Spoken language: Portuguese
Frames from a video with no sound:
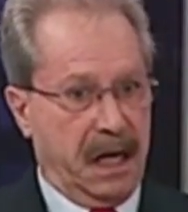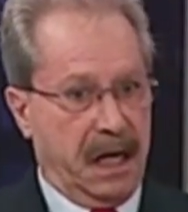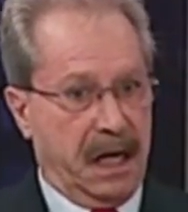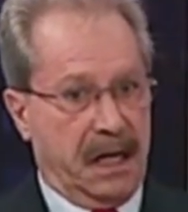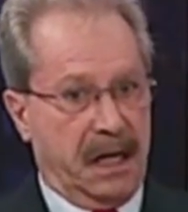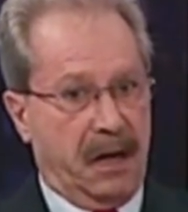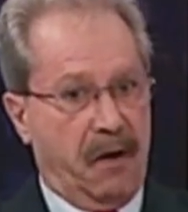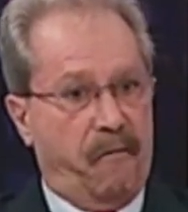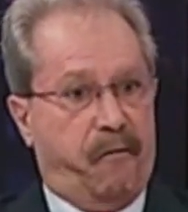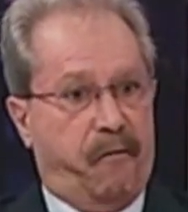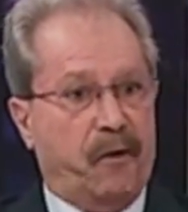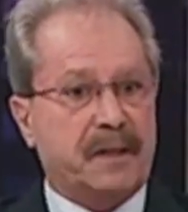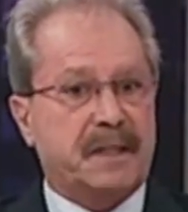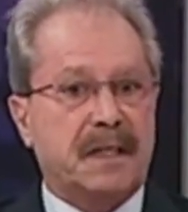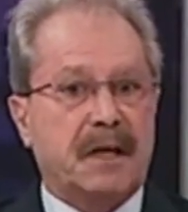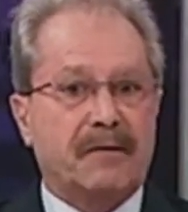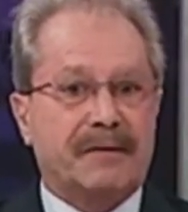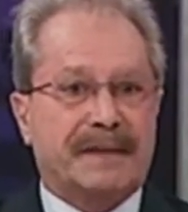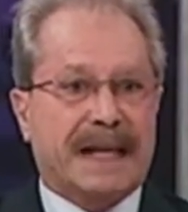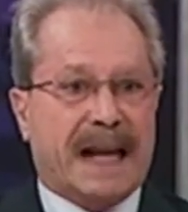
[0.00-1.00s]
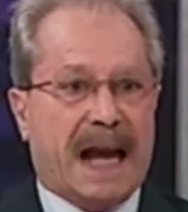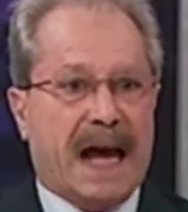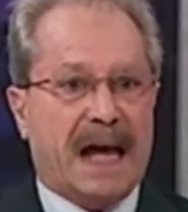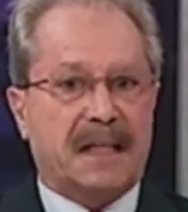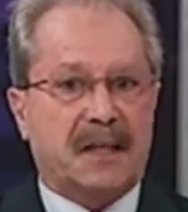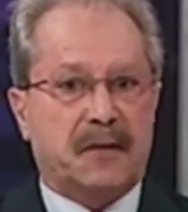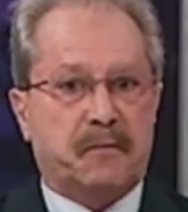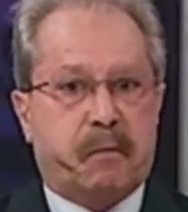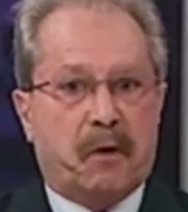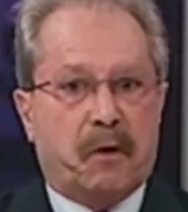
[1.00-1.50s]
não fossem alteradas
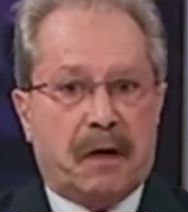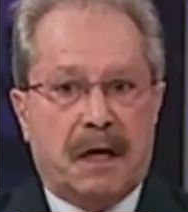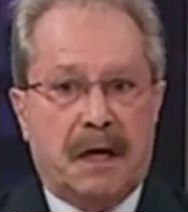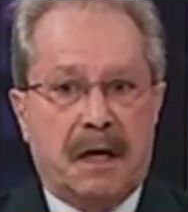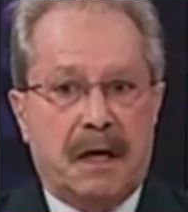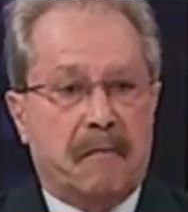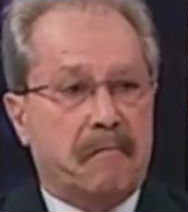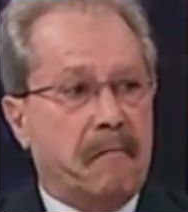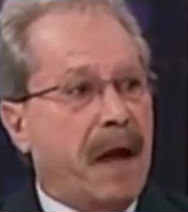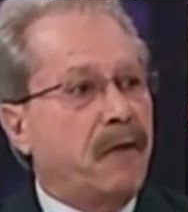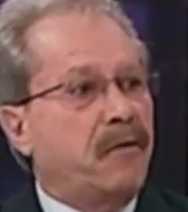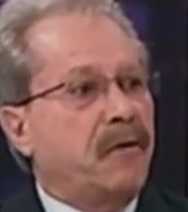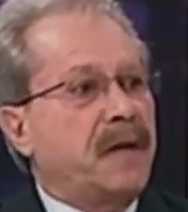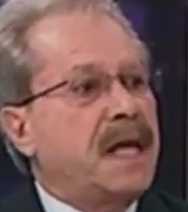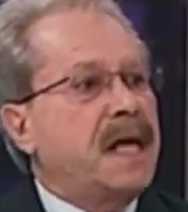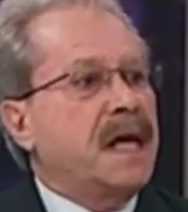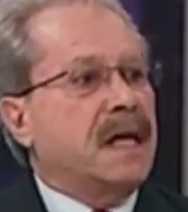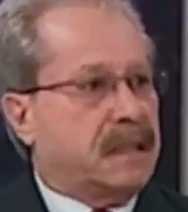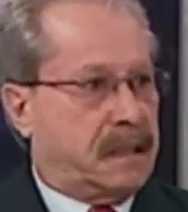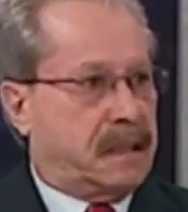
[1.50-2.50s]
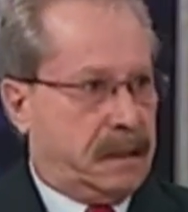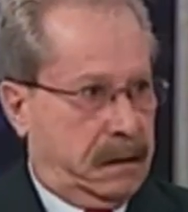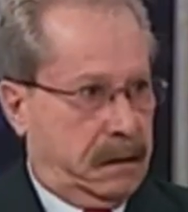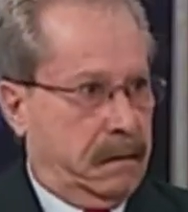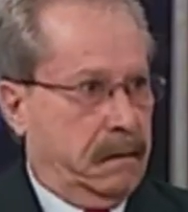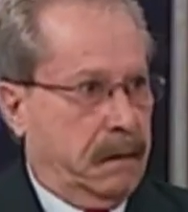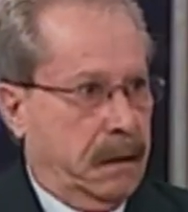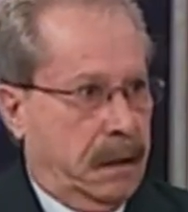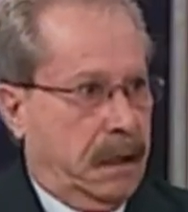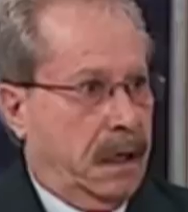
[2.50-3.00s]
por maiorias
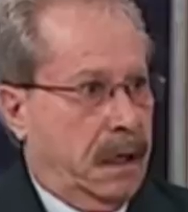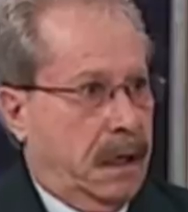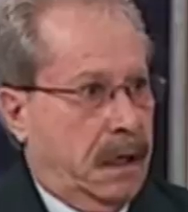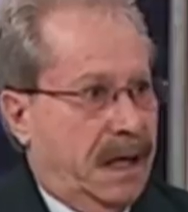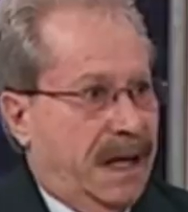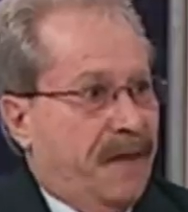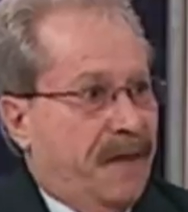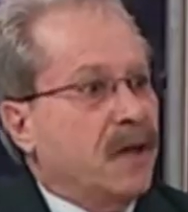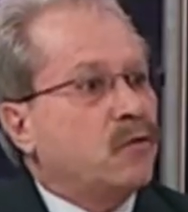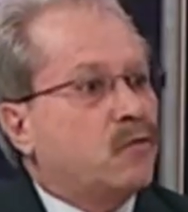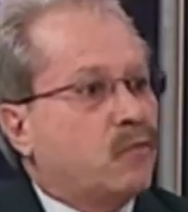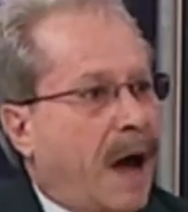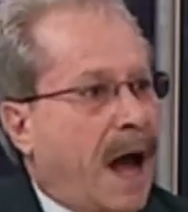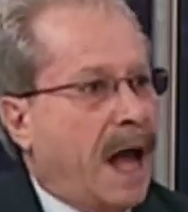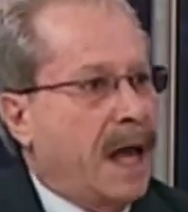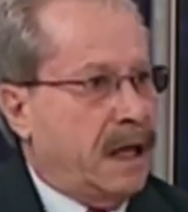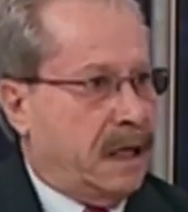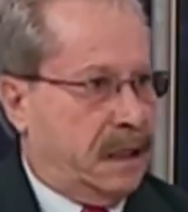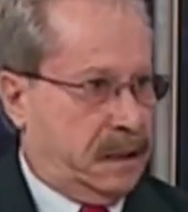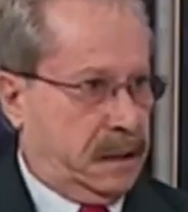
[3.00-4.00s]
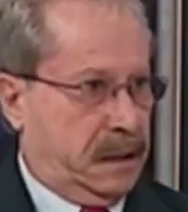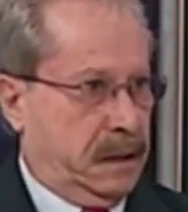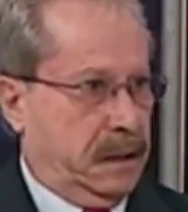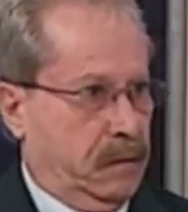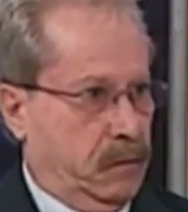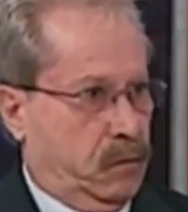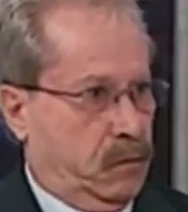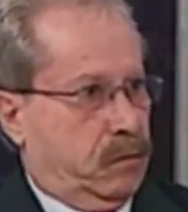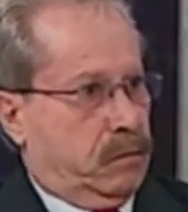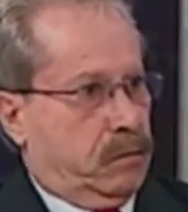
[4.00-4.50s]
eh, eventuais
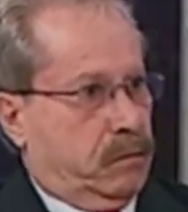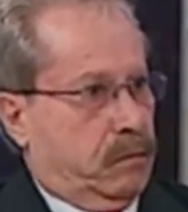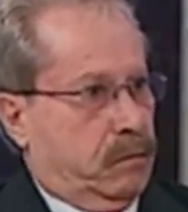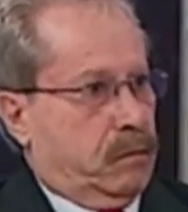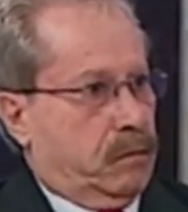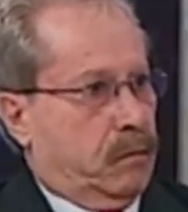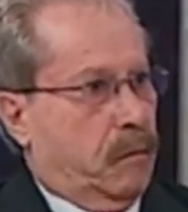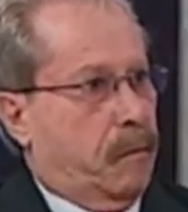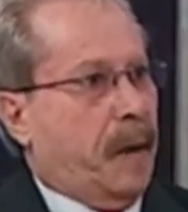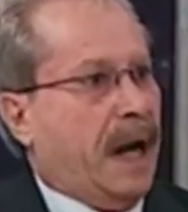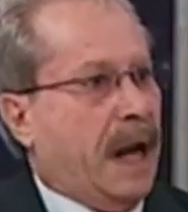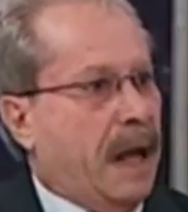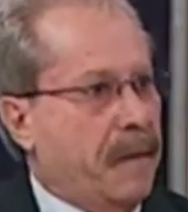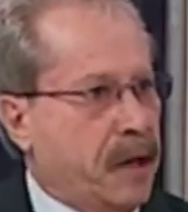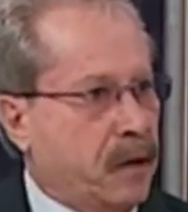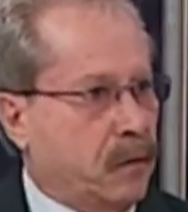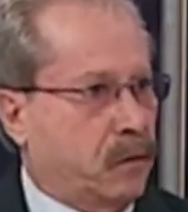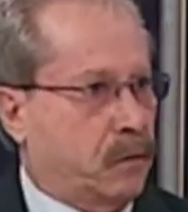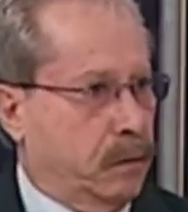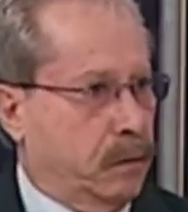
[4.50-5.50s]
do, do, do parlamento.